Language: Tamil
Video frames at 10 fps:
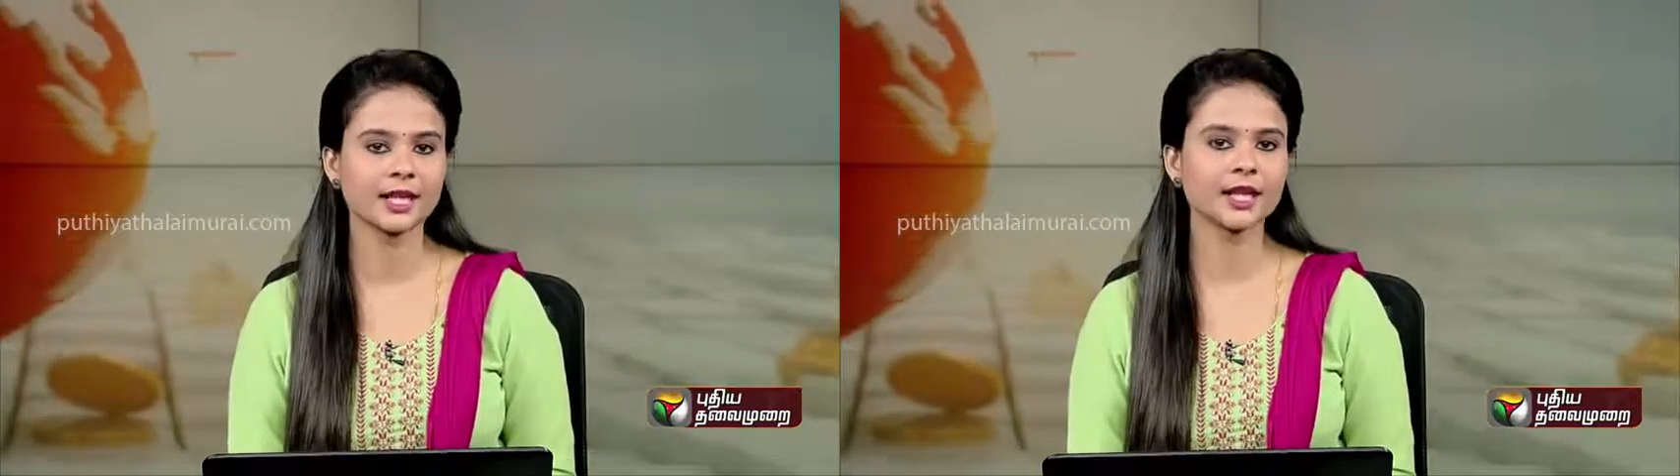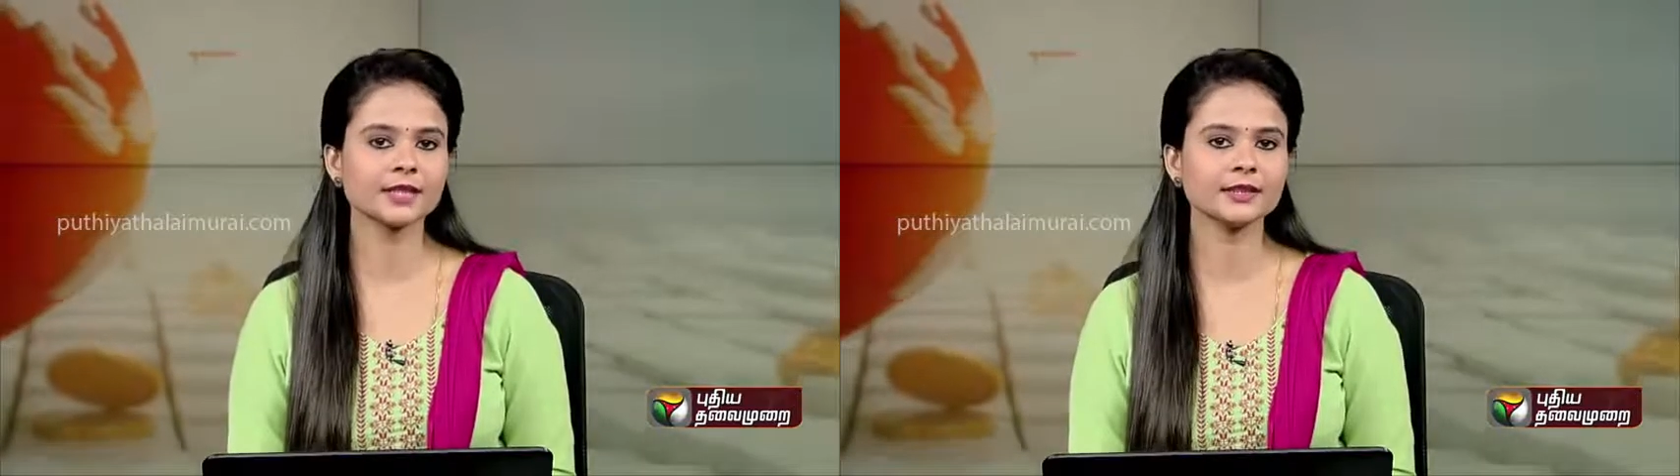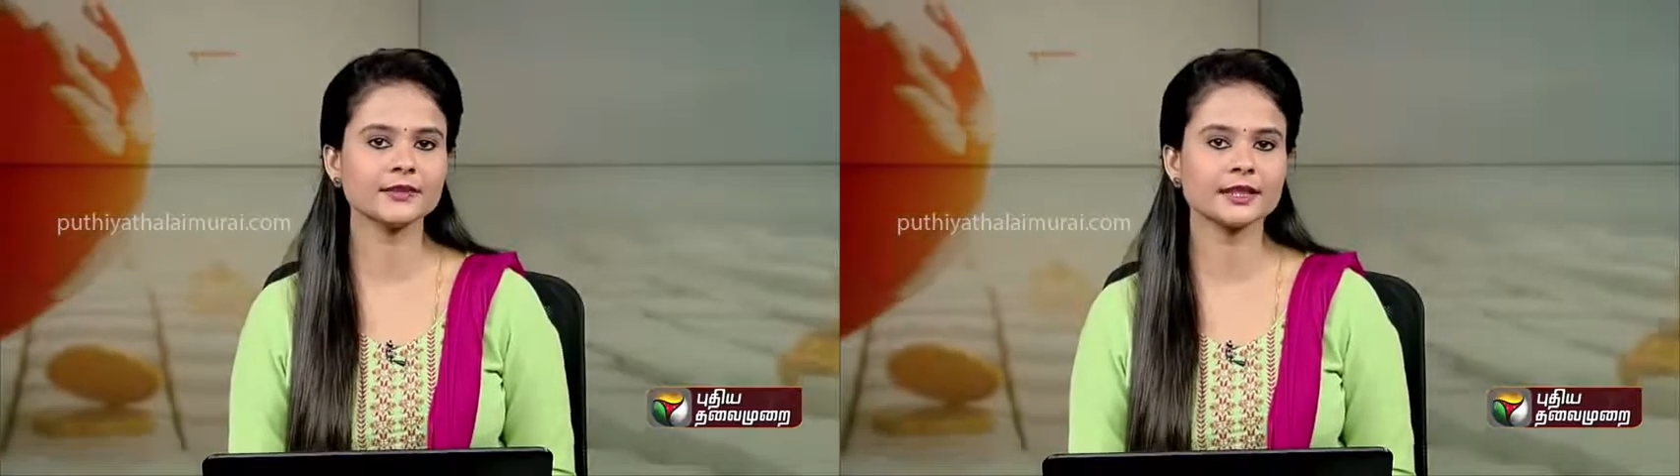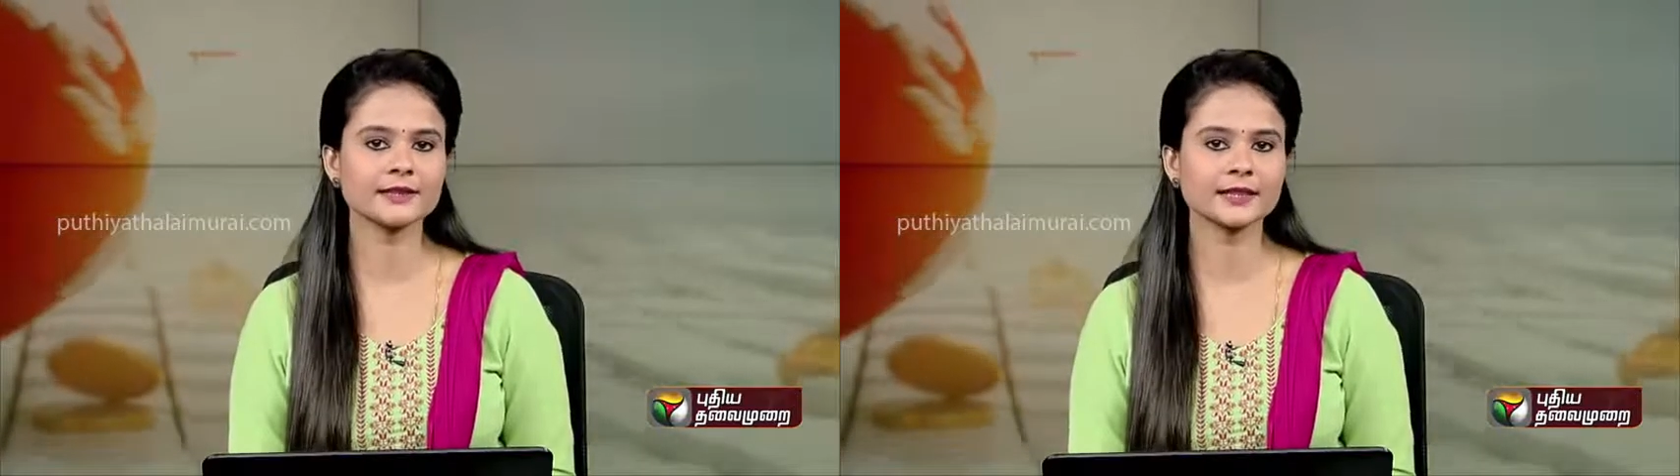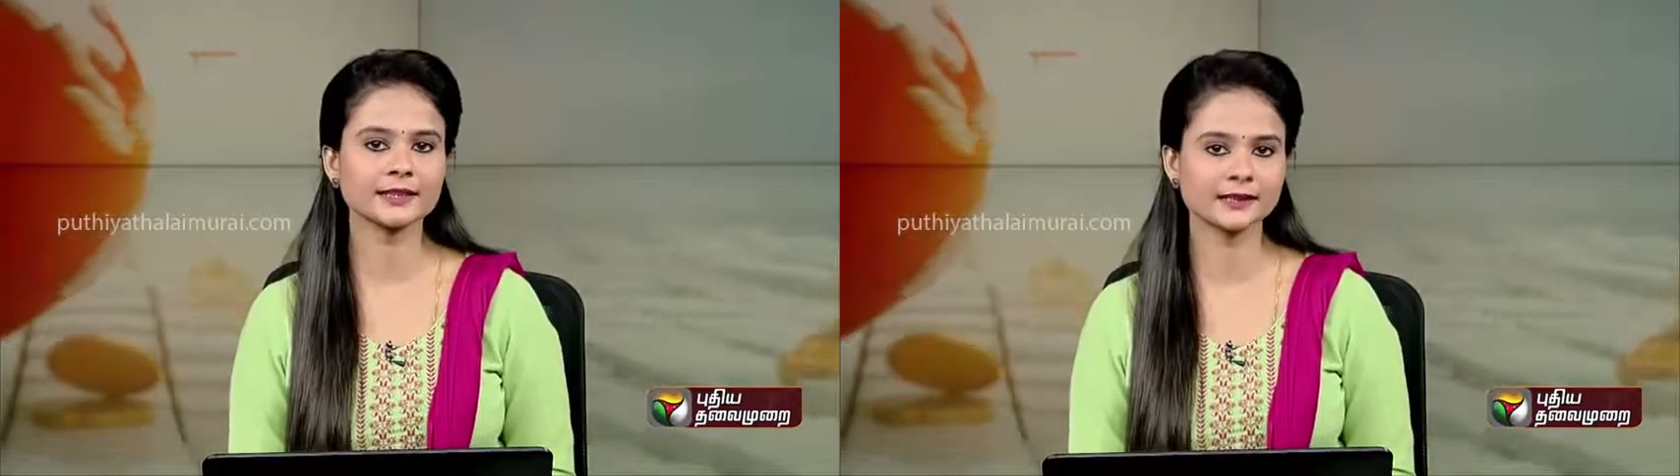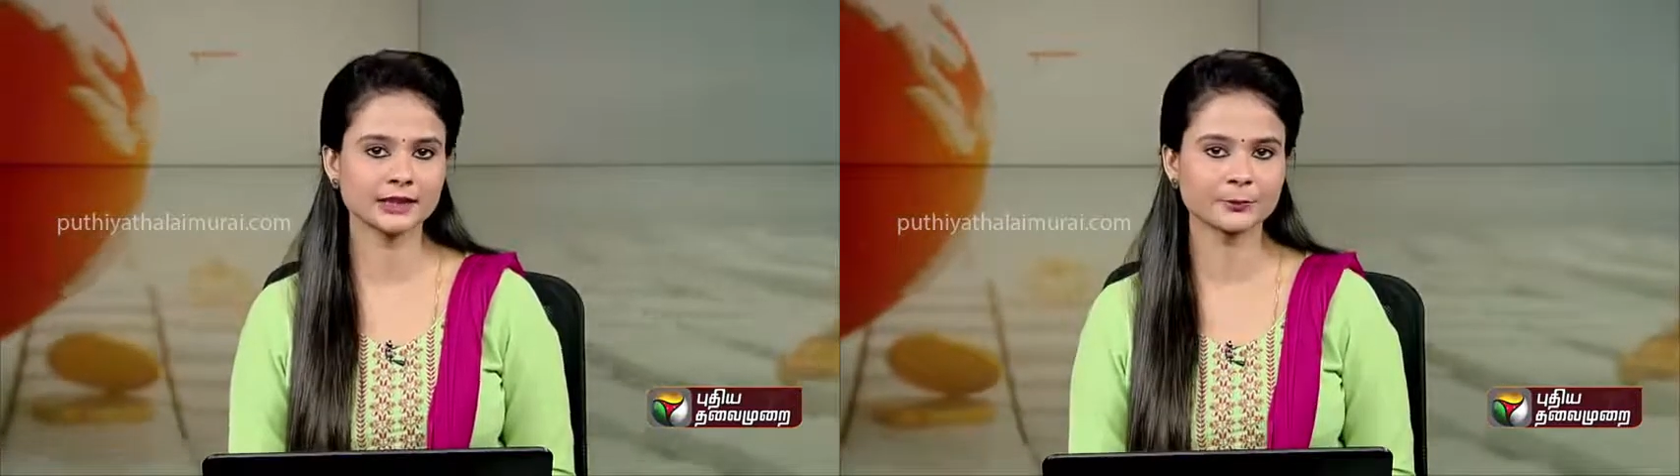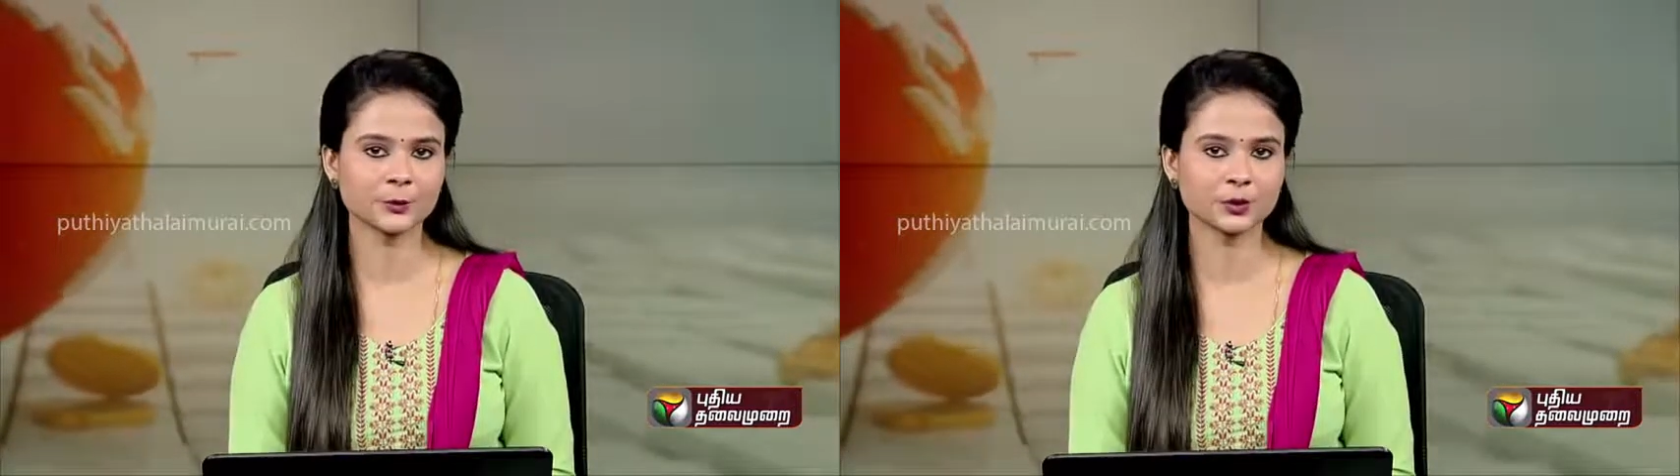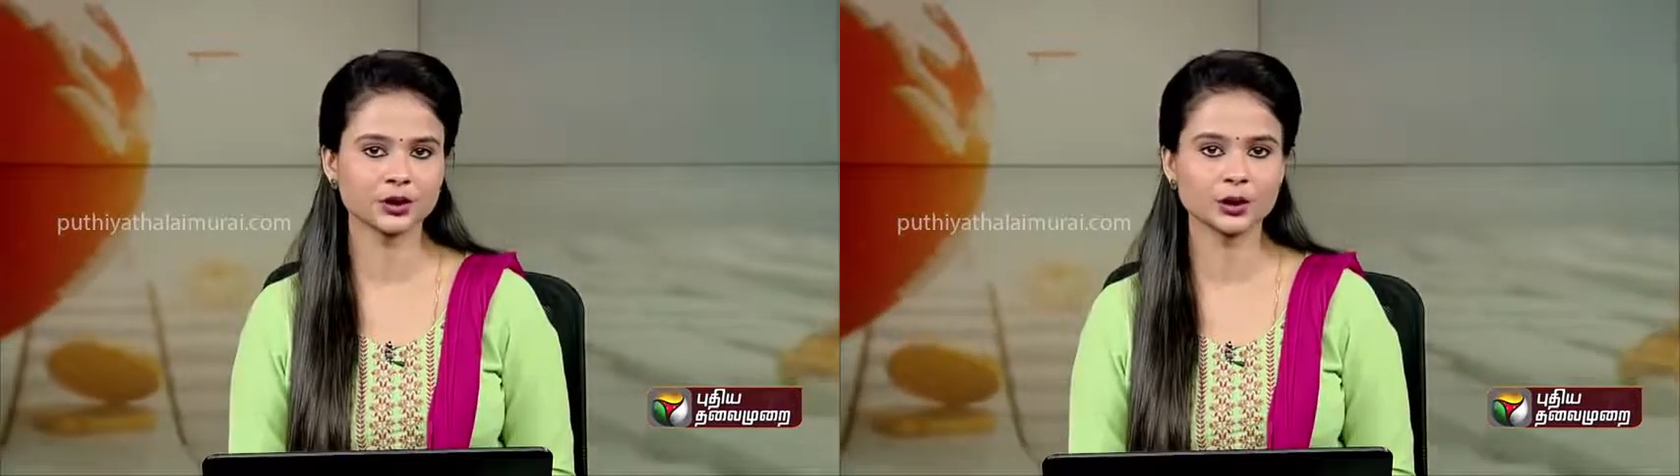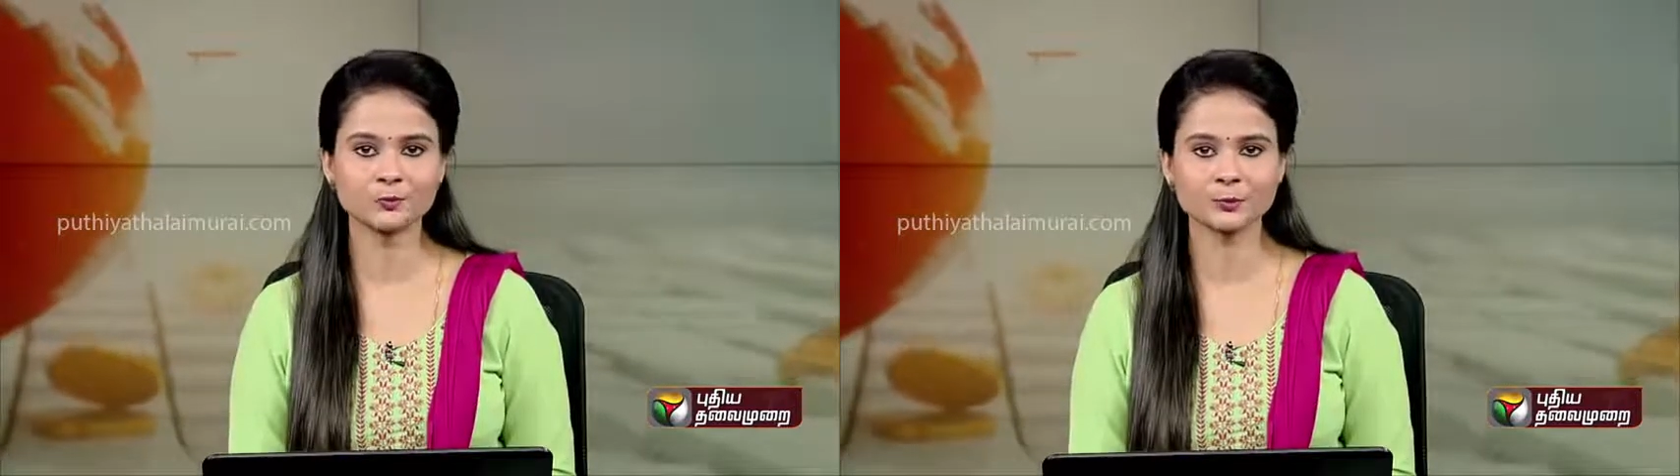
அந்த வரிசையில் தற்போது